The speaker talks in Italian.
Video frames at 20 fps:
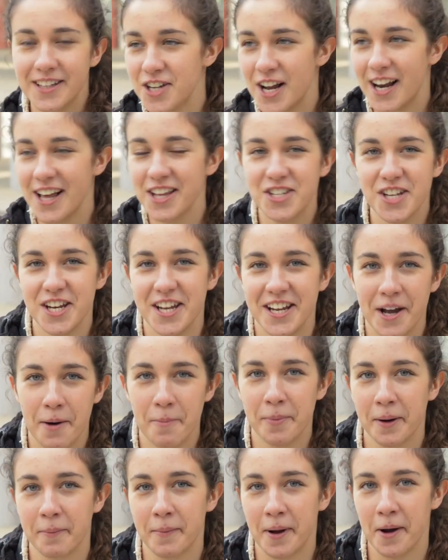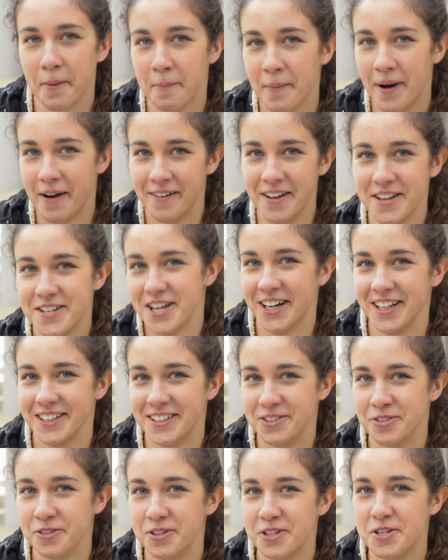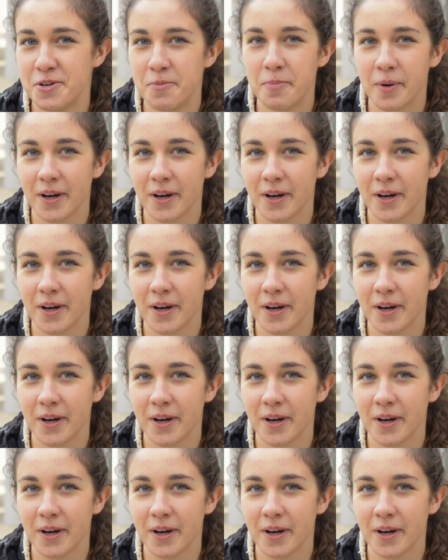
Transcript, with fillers: cioè la cena per me è ormai una cena di 12